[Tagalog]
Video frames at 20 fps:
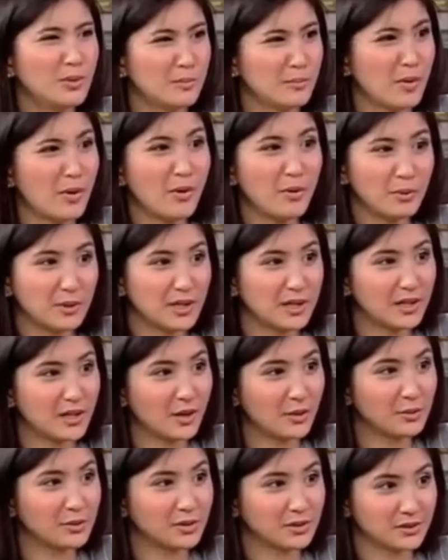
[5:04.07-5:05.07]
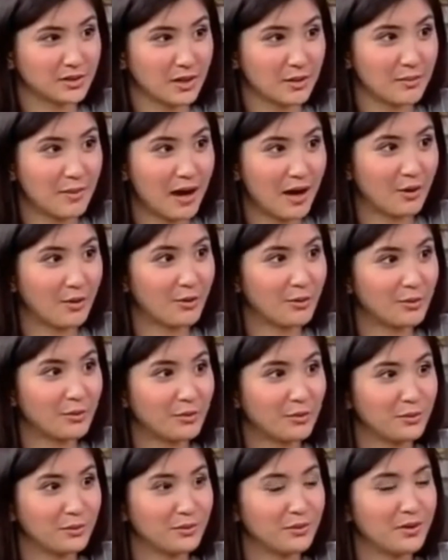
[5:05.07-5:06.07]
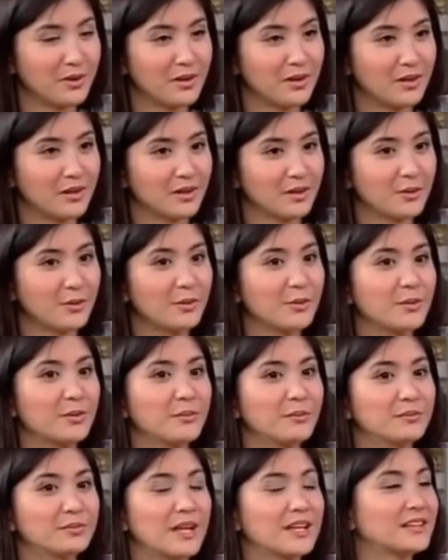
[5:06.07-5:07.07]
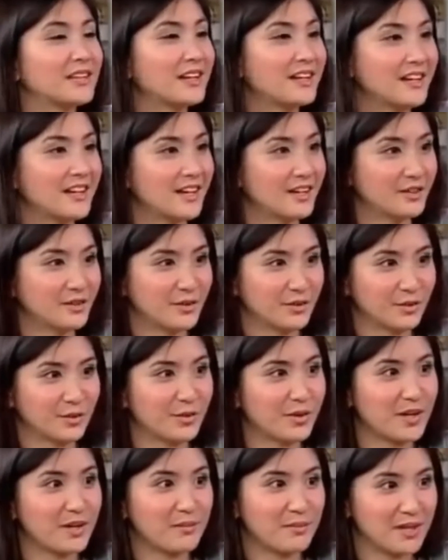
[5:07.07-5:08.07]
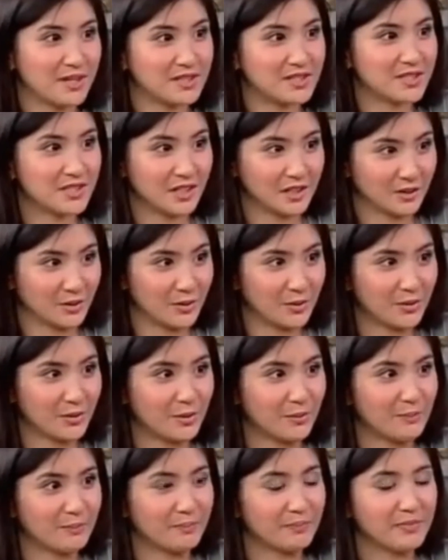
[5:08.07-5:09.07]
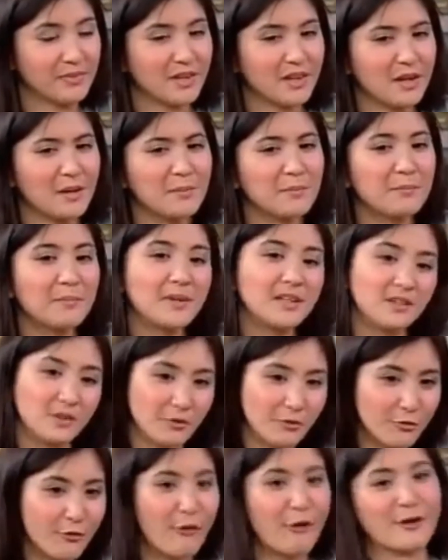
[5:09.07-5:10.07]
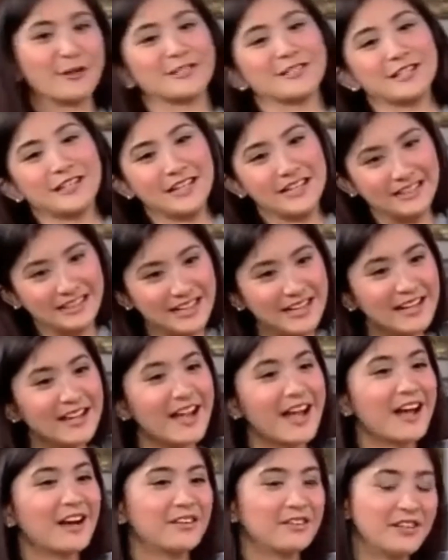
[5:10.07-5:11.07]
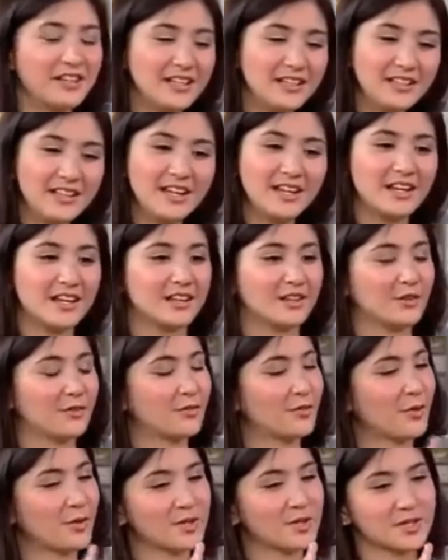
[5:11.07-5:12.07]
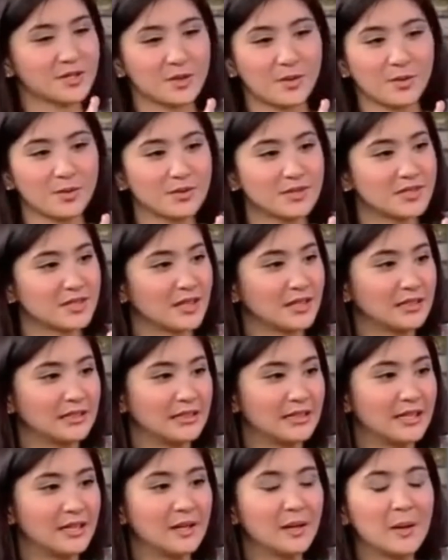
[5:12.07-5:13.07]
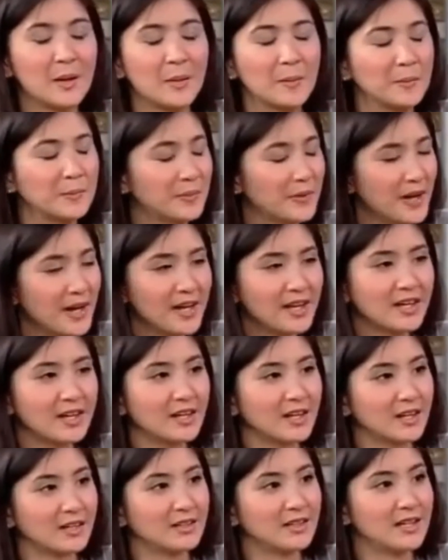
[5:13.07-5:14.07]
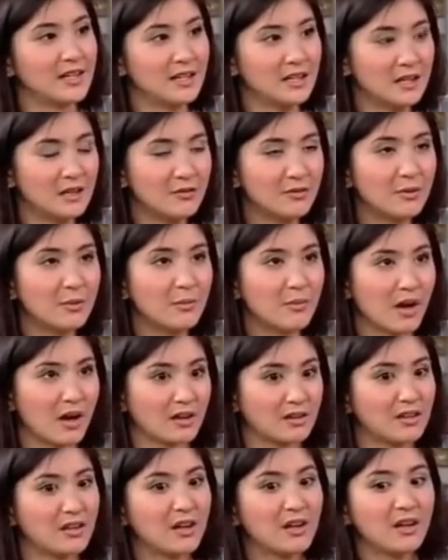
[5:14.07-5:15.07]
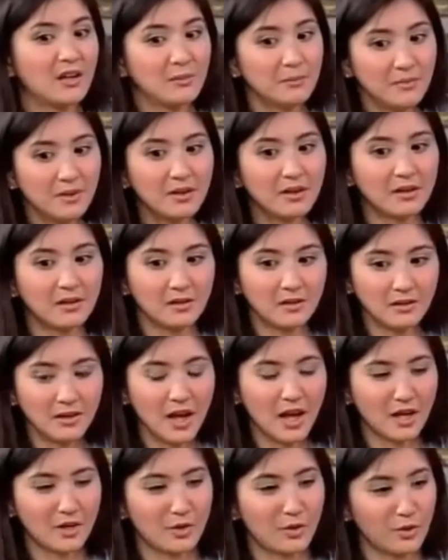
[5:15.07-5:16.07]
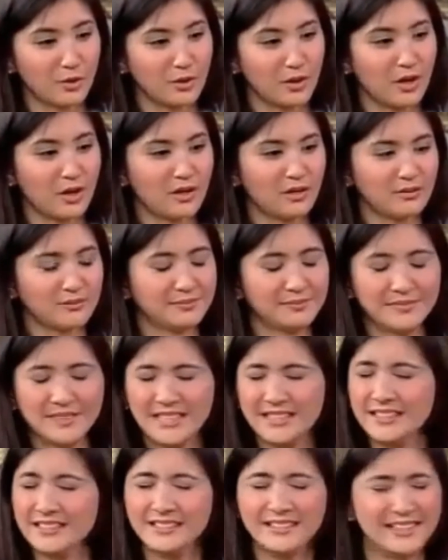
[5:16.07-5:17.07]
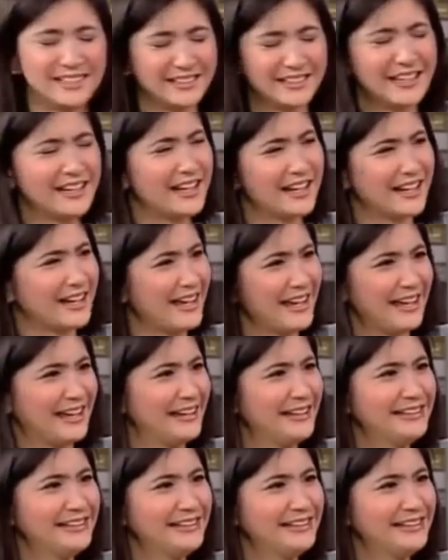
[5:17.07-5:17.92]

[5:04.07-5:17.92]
mawawalan ako ng trabaho kung kung tatanggihan ko tong image na to. Mm-hmm. But of course, reading nga, reading, and of course, constantly praying and hearing from God, ma- naano ko na, hindi talaga eh.